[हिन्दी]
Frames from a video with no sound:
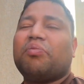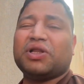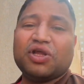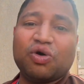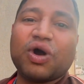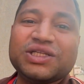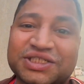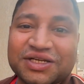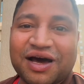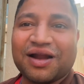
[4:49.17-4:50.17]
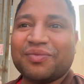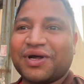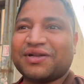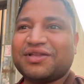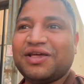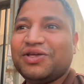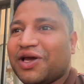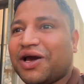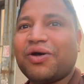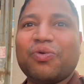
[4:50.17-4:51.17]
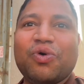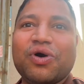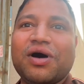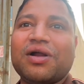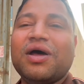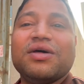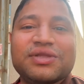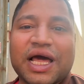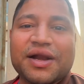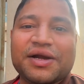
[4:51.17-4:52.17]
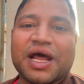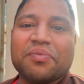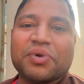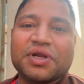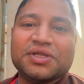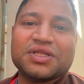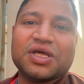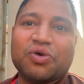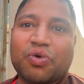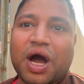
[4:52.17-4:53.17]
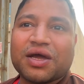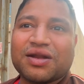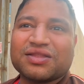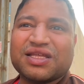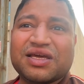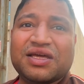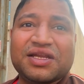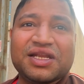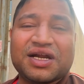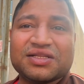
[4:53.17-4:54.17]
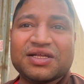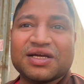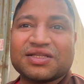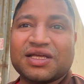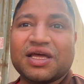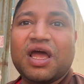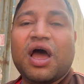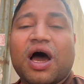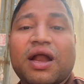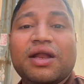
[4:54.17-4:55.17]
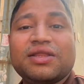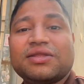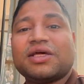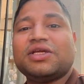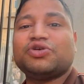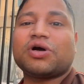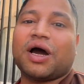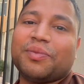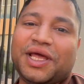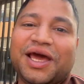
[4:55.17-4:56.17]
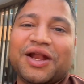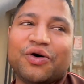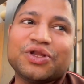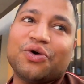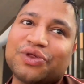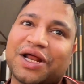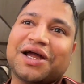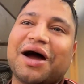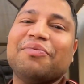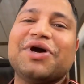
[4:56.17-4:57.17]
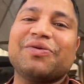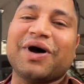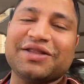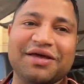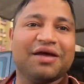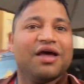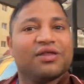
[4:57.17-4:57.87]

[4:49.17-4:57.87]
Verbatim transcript: बंदे लोग का जीना आराम कर रखते ये कर वो कर सैलरी टाइम पे नहीं देते रुका के रखते गिर गिर करते रखते हैं अननेसेसरी जो काम नहीं करना होता वो सारे काम भी करवाते हैं